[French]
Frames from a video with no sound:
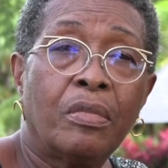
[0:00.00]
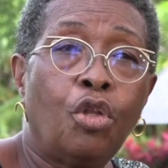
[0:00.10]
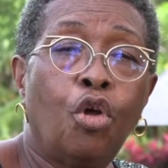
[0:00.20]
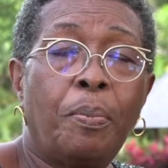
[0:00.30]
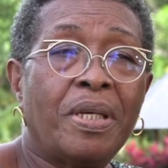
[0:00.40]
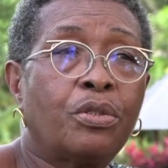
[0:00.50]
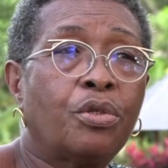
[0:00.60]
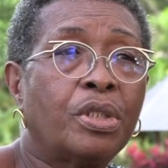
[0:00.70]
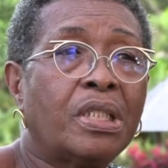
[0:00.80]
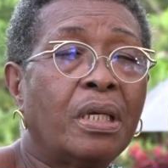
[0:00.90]
Non, parce
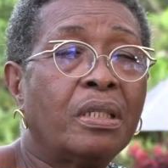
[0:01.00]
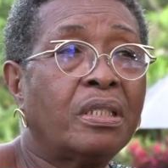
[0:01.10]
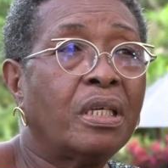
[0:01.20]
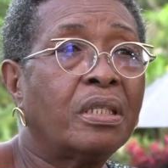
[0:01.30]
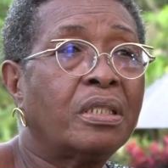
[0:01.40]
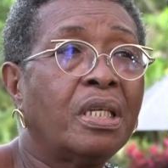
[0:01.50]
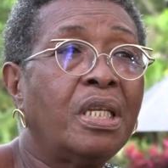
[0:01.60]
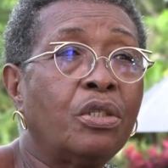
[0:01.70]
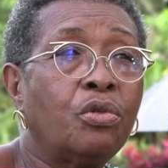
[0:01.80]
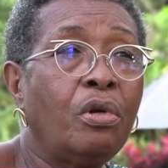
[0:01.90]
que c'est
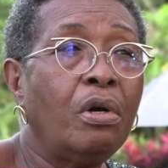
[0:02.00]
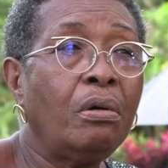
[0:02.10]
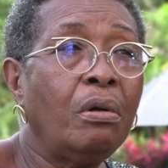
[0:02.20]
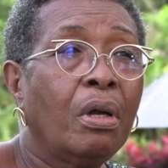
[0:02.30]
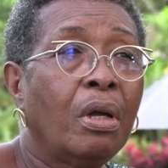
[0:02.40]
désolant,